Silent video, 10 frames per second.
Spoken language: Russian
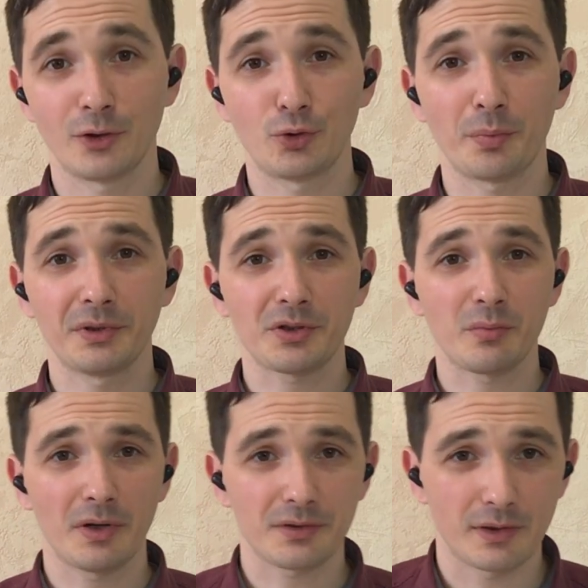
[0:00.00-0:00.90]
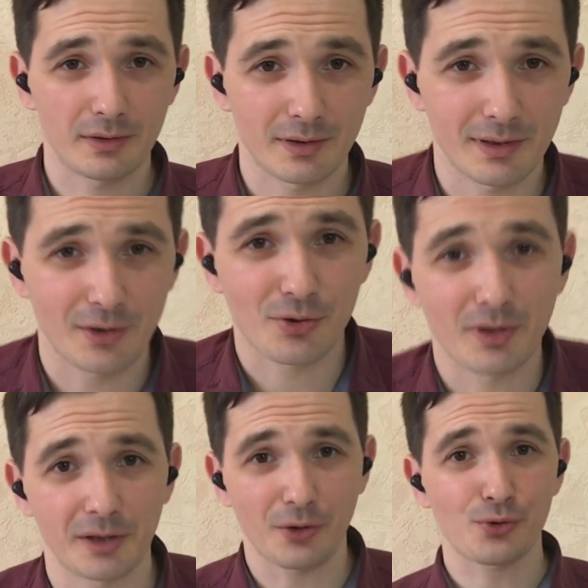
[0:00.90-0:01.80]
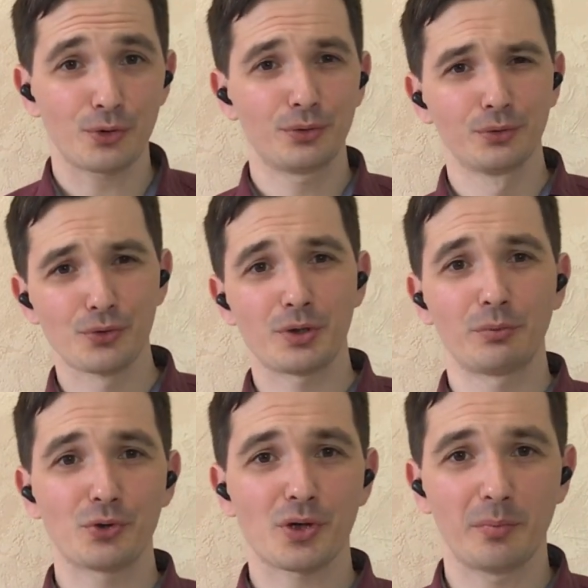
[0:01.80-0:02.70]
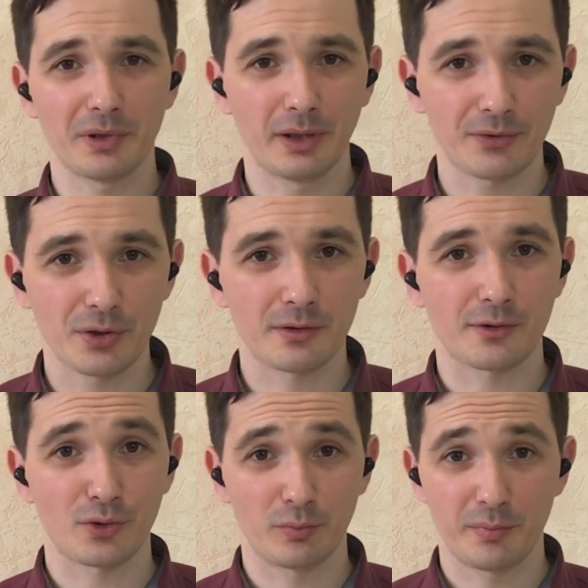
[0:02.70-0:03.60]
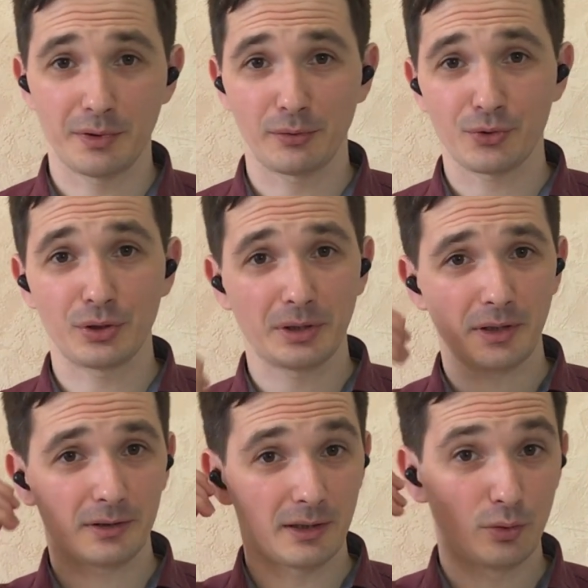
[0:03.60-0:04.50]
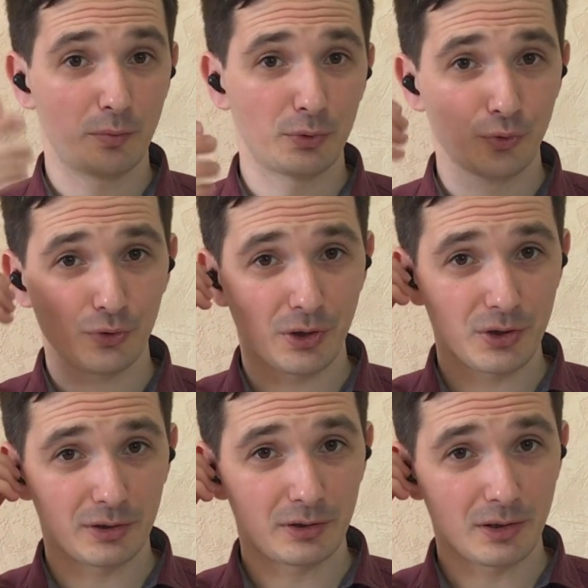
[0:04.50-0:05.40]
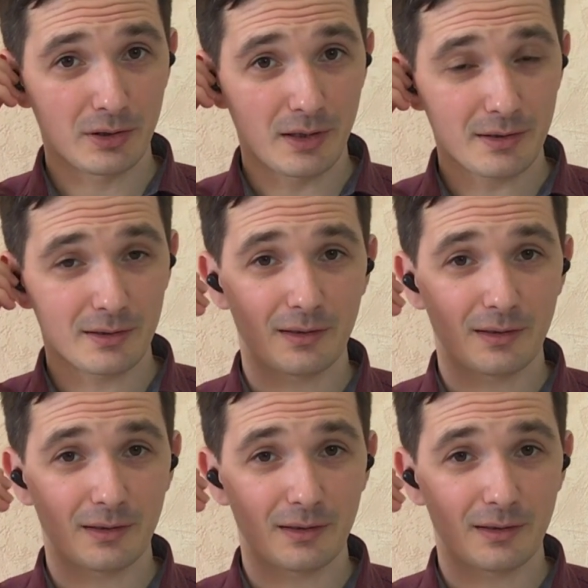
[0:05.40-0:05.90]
Кнопки нажимаются достаточно хорошо, но нужно немножко приловчиться. Чтобы переключить трек на кнопку, нужно нажать три раза.